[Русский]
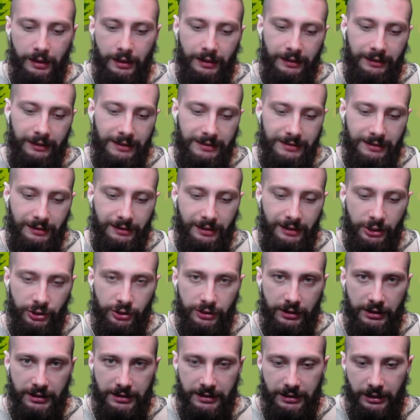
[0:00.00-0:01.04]
если даже
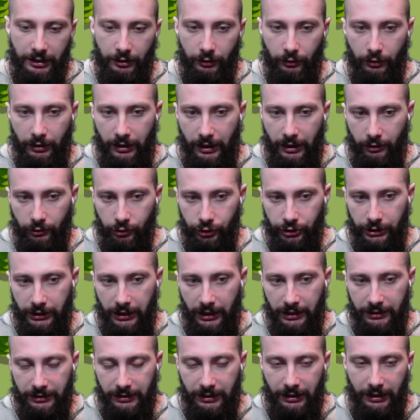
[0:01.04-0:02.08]
не сделаю хороший
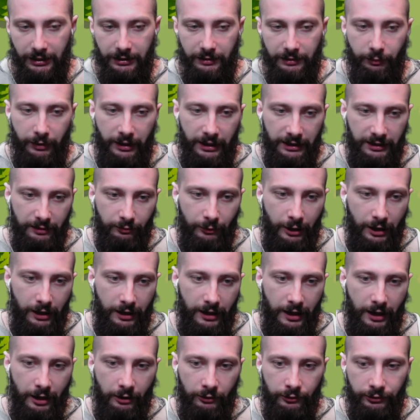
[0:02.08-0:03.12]
контент по этому
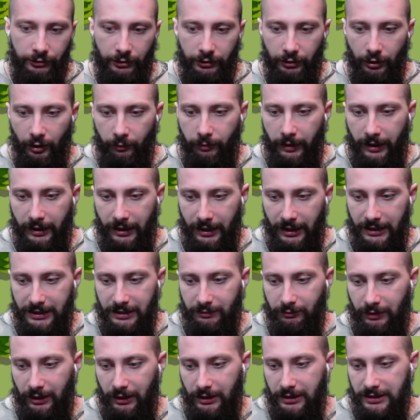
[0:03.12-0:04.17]
аккаунту, но, по крайней
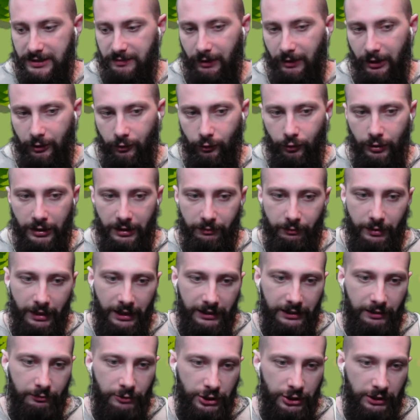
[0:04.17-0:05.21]
мере, смогу
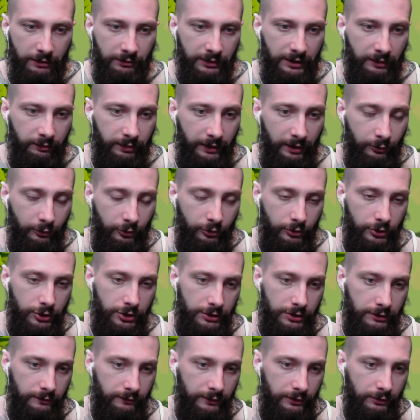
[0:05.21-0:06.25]
ребятам чем-то
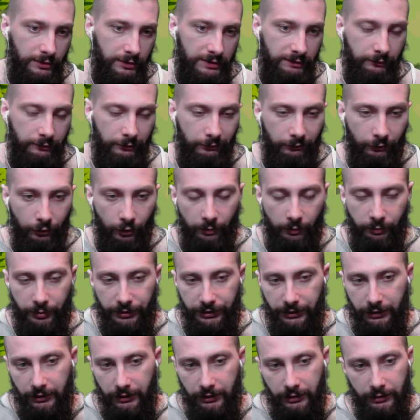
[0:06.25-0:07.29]
помочь ввиду своего
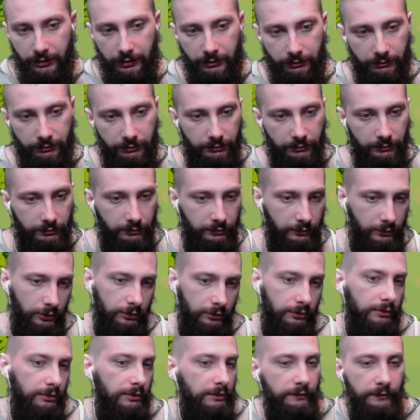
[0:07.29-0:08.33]
опыта,
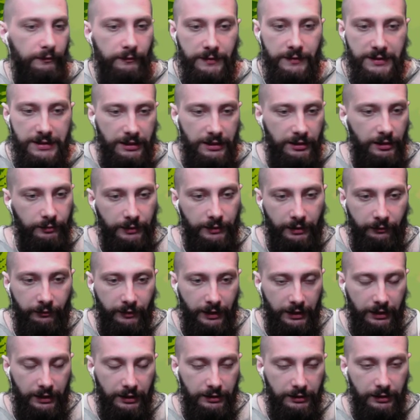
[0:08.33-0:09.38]
ну и в целом там в
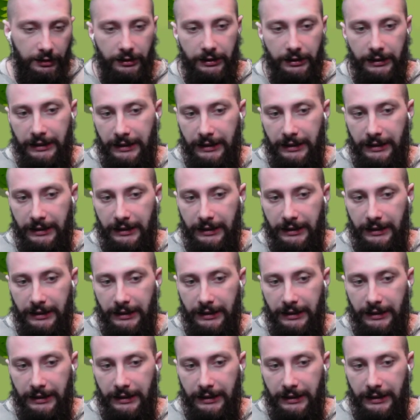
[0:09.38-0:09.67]
каких-то